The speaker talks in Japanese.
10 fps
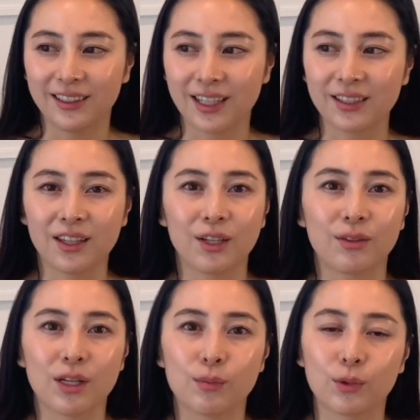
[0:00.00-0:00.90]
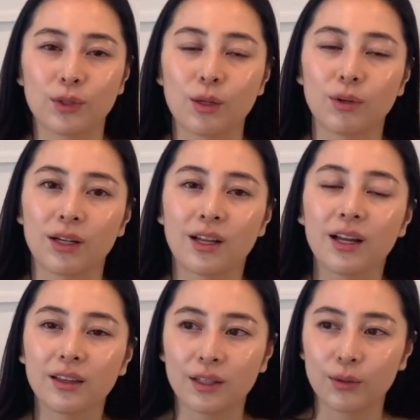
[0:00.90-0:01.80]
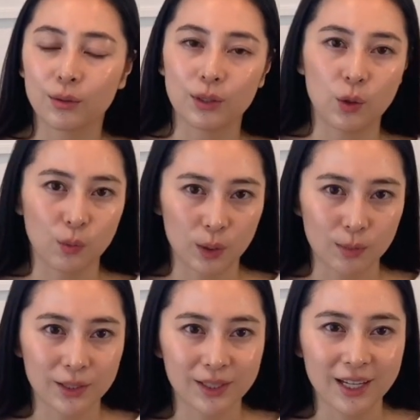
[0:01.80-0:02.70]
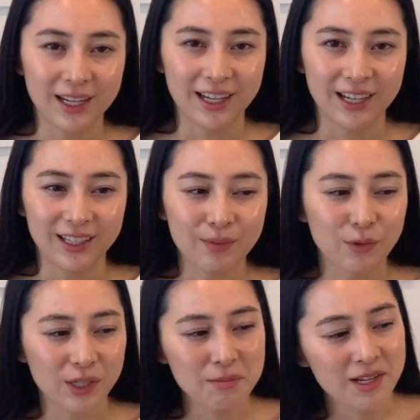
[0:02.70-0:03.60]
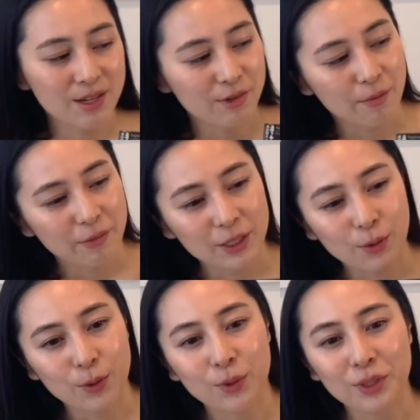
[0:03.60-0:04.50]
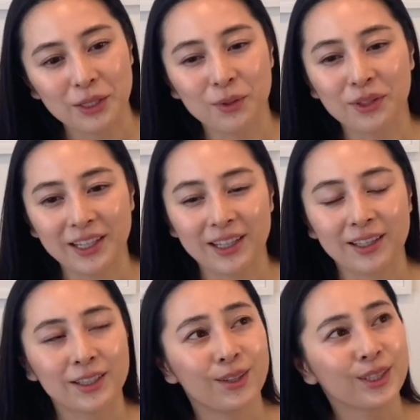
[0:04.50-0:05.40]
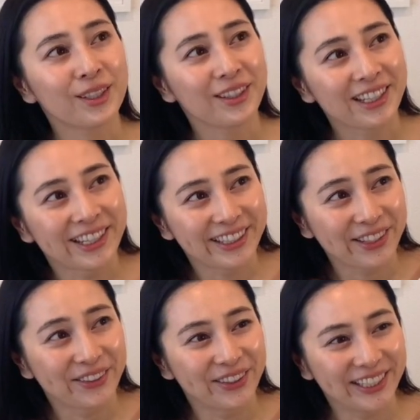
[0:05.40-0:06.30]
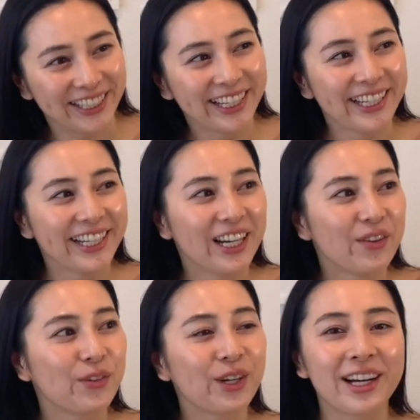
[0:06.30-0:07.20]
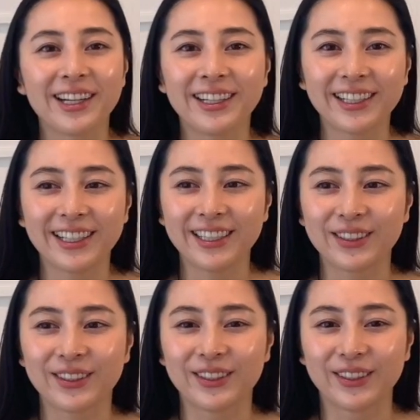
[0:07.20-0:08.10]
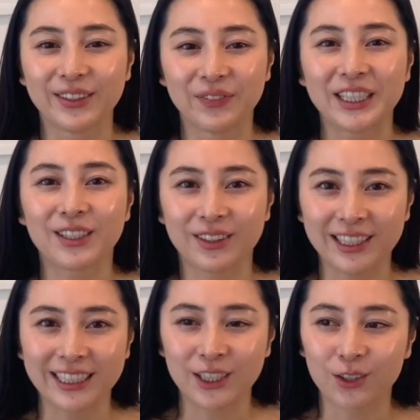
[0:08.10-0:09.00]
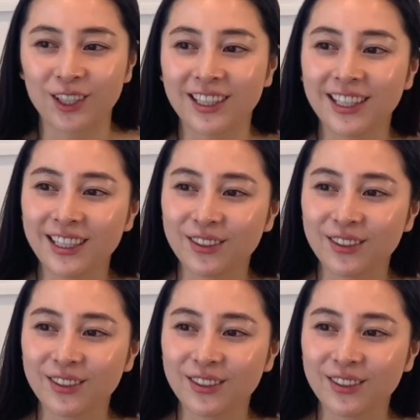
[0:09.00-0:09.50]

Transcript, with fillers: 助けてくれるものなのかなっていうふうに思います。でも今でもやっぱりこういう風に読んで幸せってなんだろうってもう考えるんですよね。一生考えるん